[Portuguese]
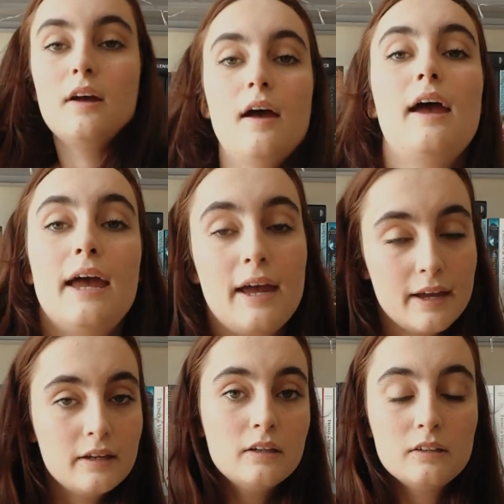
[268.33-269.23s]
É,
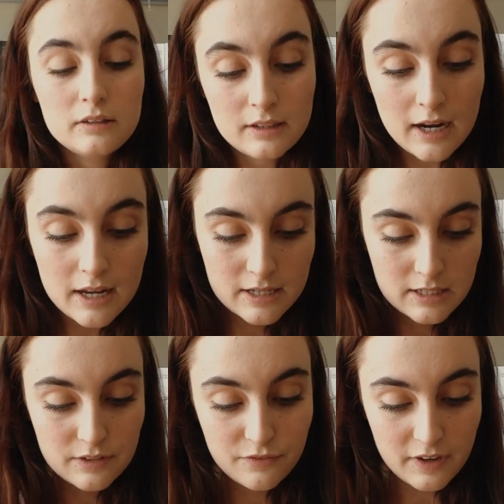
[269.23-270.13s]

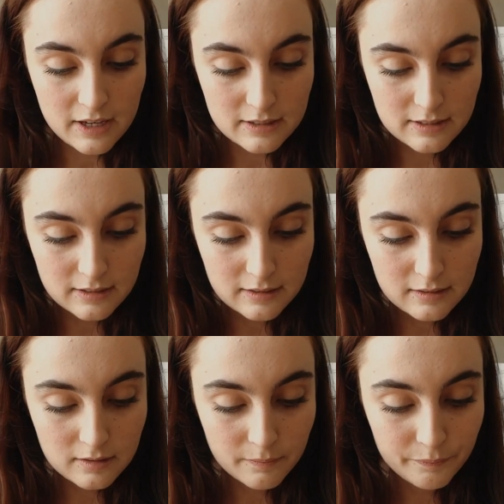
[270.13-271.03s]
13
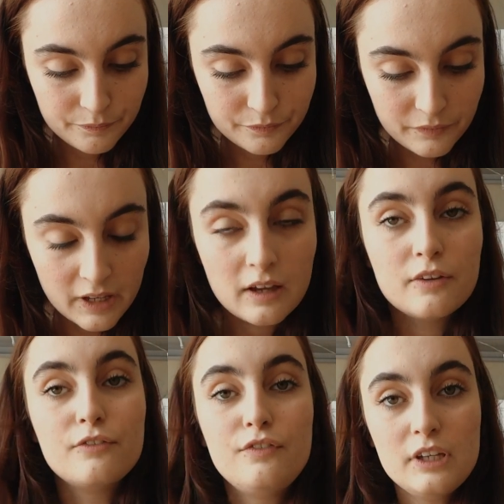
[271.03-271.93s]
vezes
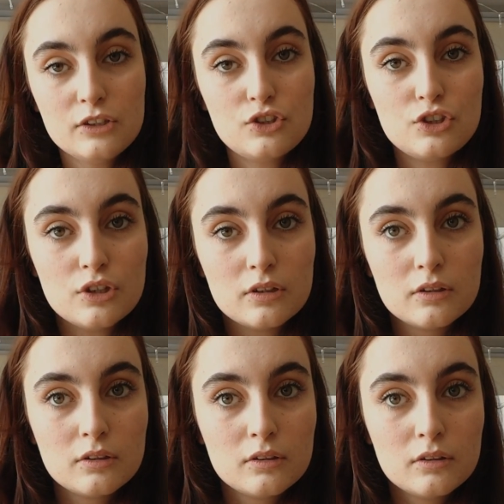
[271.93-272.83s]

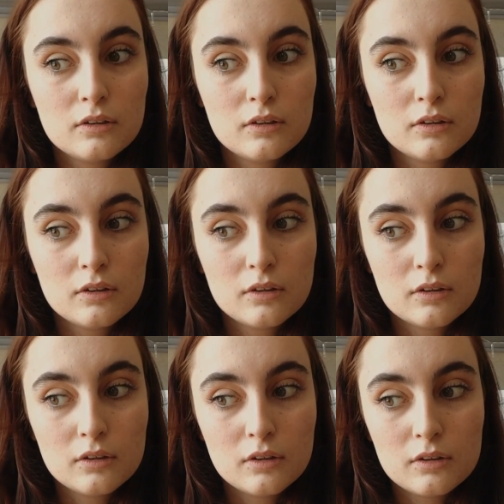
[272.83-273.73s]
20,
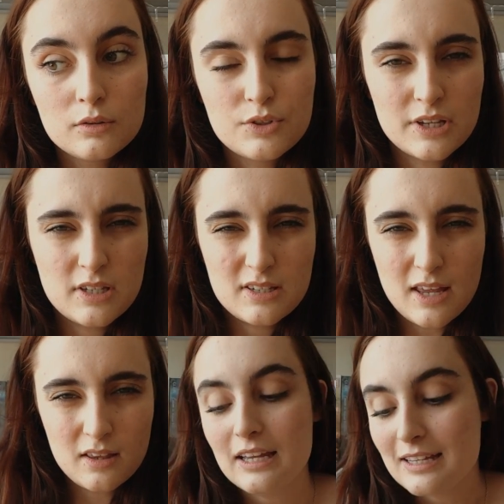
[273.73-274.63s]

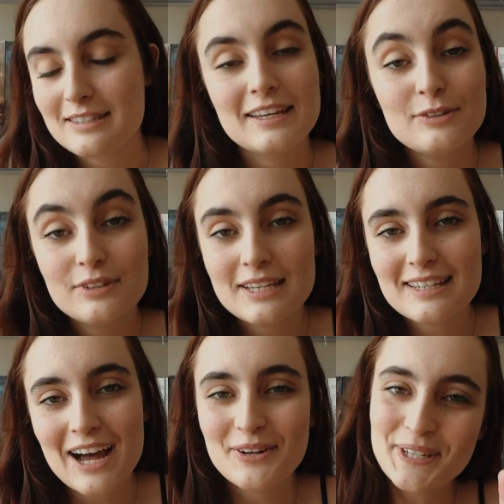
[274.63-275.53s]
260? Seguindo nesse
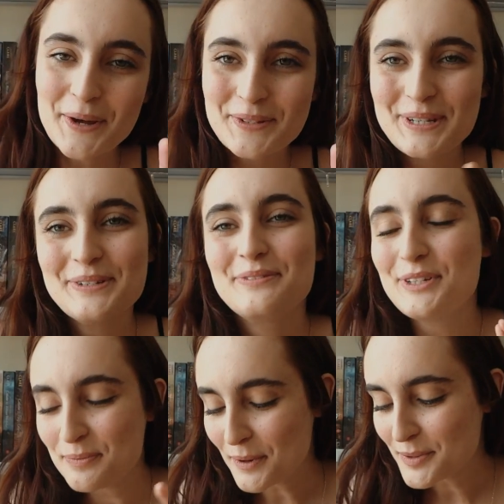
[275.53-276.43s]
carrosselzinho,
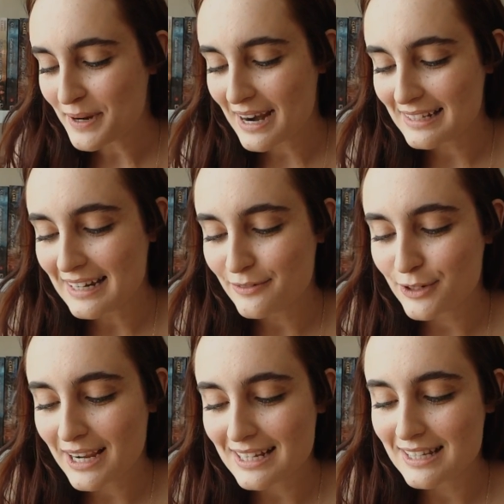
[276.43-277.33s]
20 pontos para cada livro
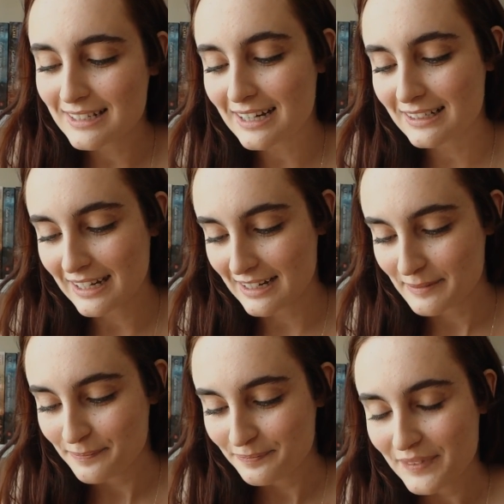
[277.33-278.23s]
da Cassandra
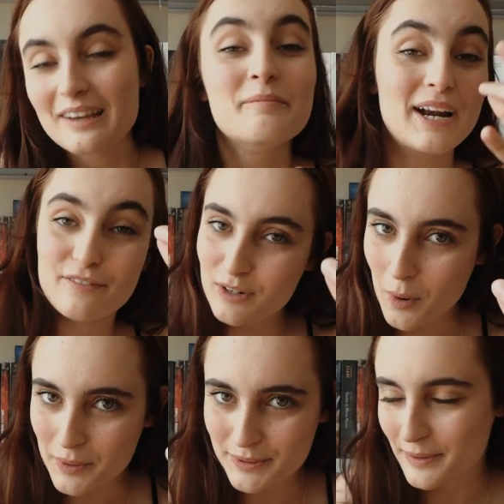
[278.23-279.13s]
Clare.
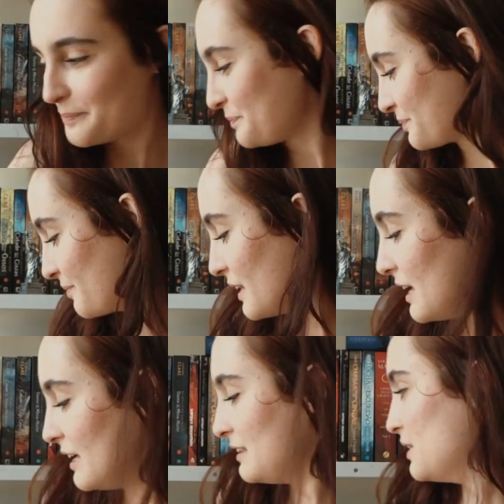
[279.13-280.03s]
Maravilhosa.
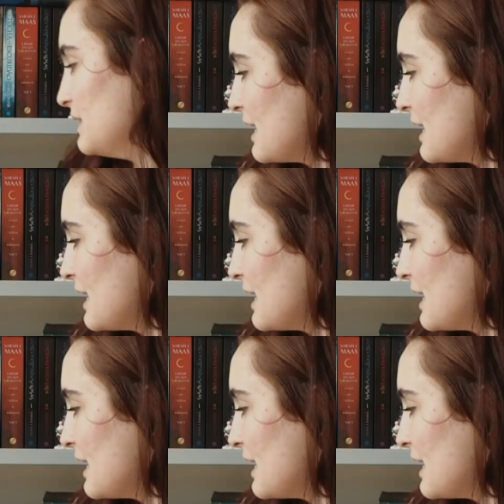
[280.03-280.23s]
Então, da